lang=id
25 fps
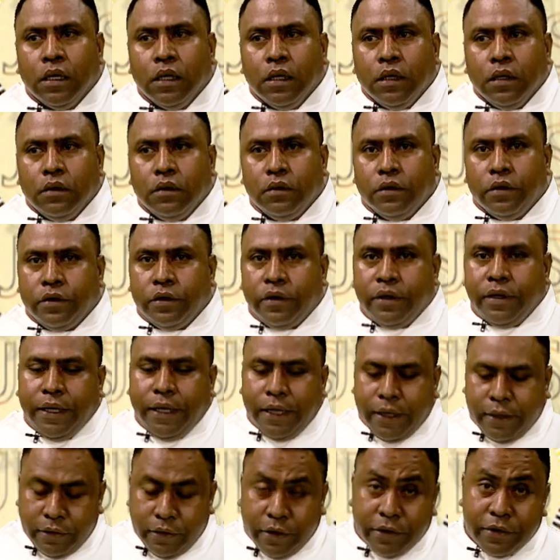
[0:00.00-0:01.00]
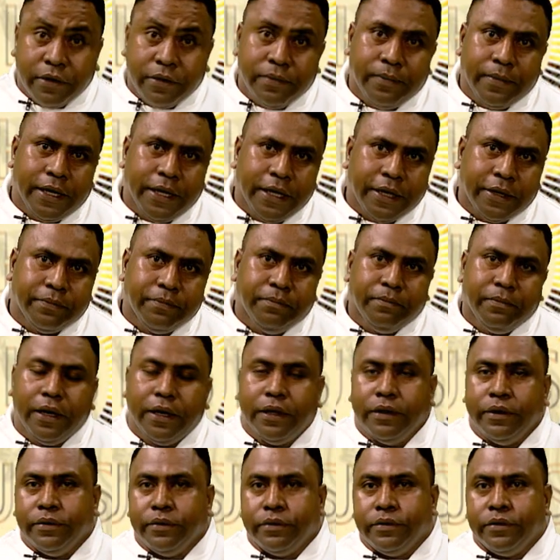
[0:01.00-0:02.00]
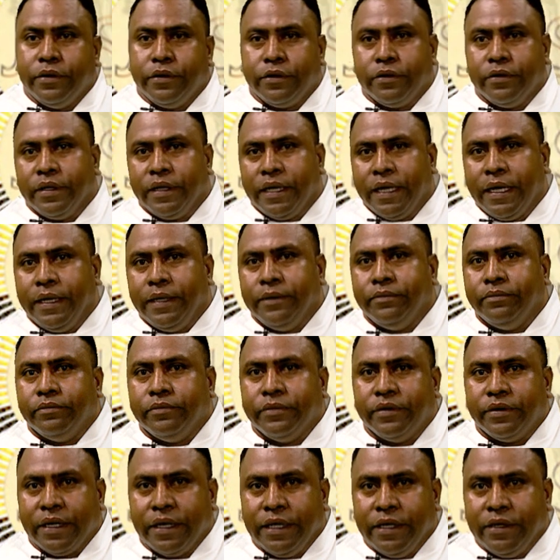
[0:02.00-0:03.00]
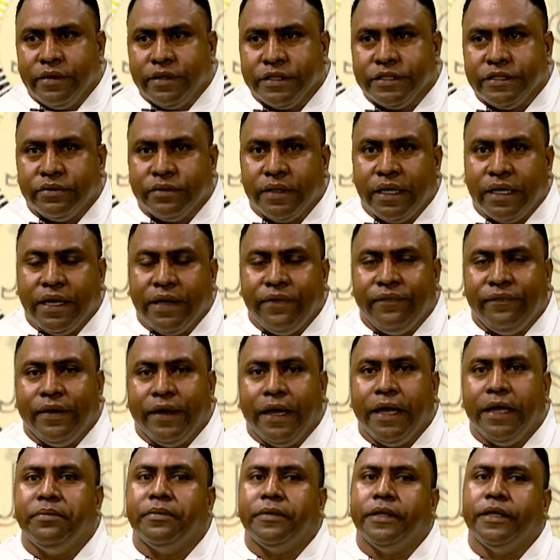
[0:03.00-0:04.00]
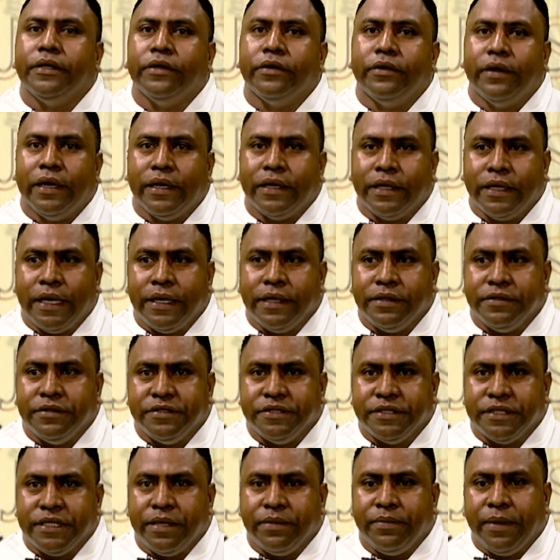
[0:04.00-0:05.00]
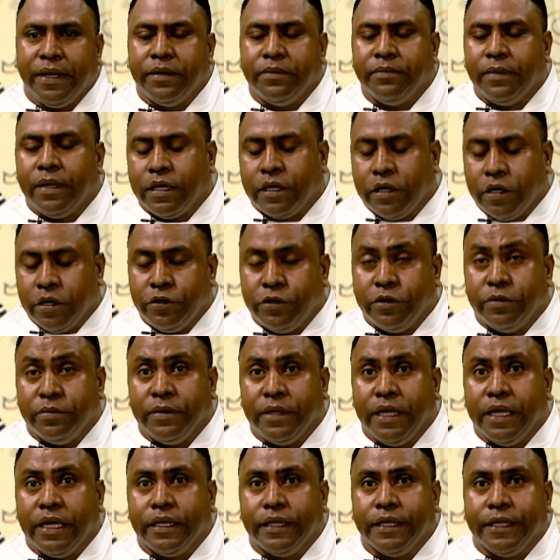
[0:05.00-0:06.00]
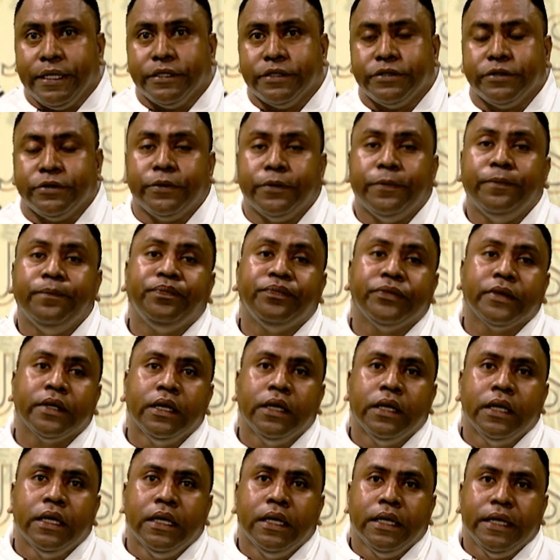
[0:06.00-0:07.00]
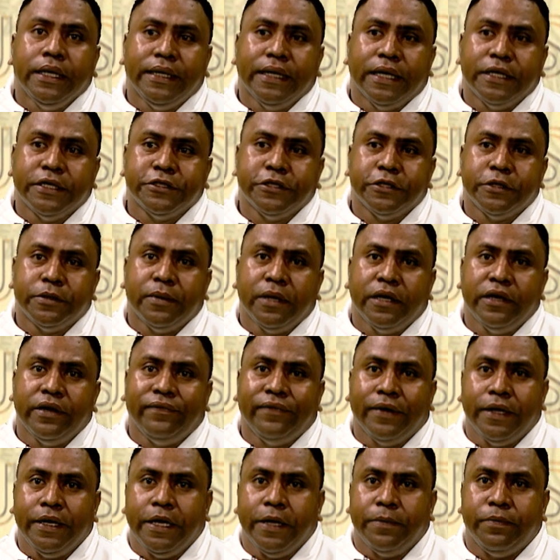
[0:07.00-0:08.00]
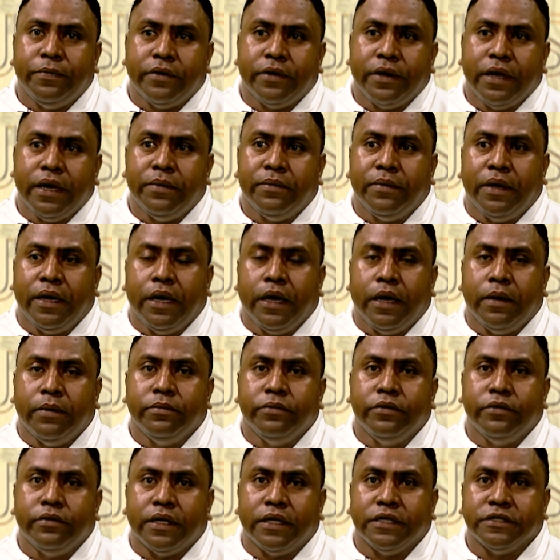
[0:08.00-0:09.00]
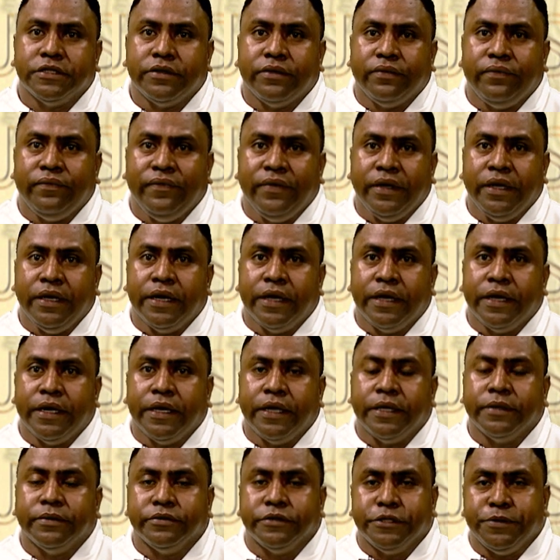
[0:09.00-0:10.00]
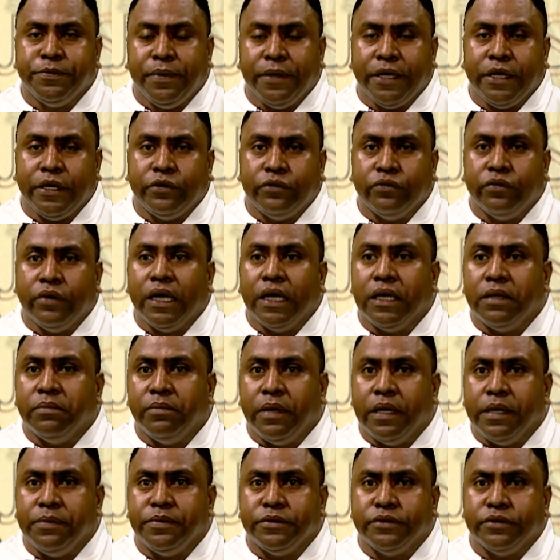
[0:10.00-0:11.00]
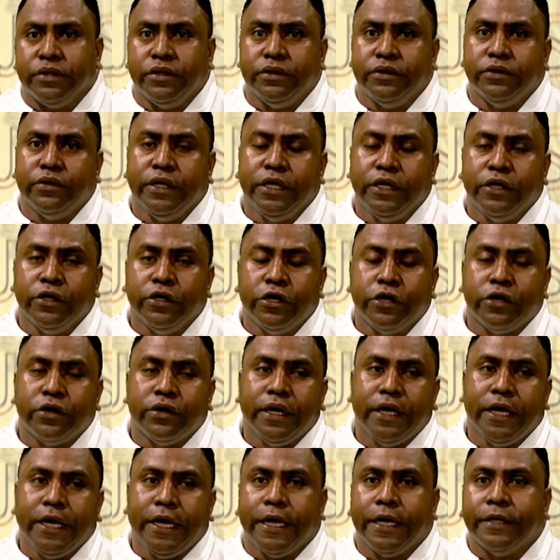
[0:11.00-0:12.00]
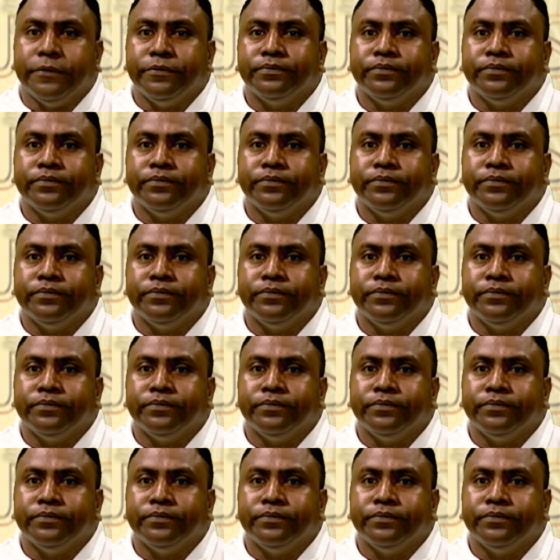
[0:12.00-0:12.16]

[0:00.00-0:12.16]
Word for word: Loron dia kloron kumanek maluk rona ronanaim Radio nasional FM ino harenai zemen makado mehe Kristu Ita sur malu falia programa haburas vida spiritual by episode ohin loron an.